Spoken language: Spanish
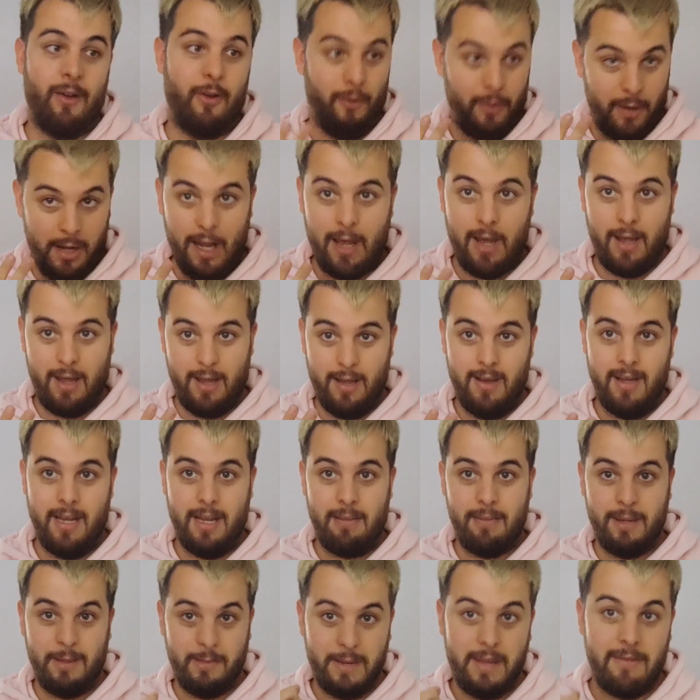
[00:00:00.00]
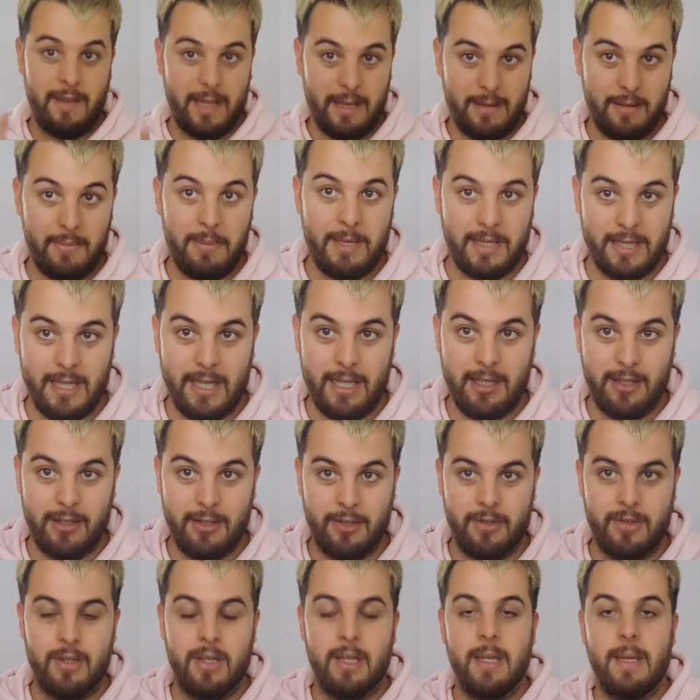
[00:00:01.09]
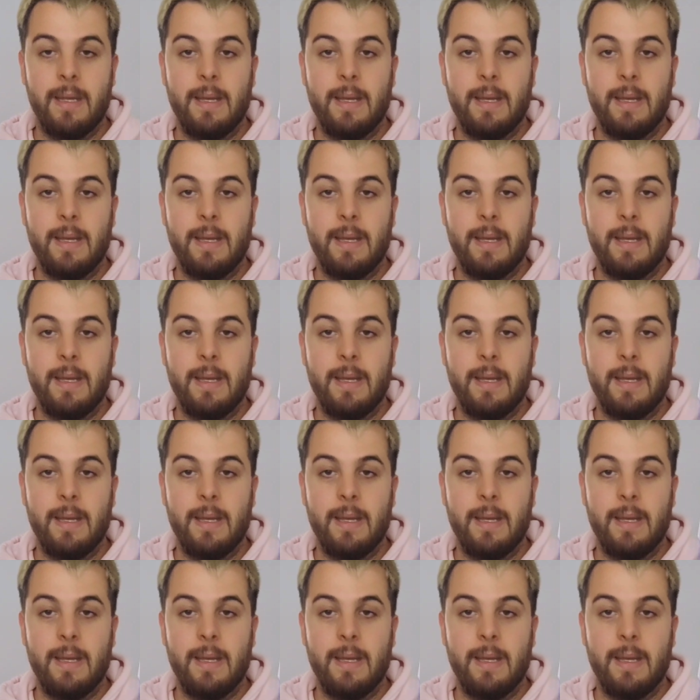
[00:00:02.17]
Hola, la primera vez que me pasa eso.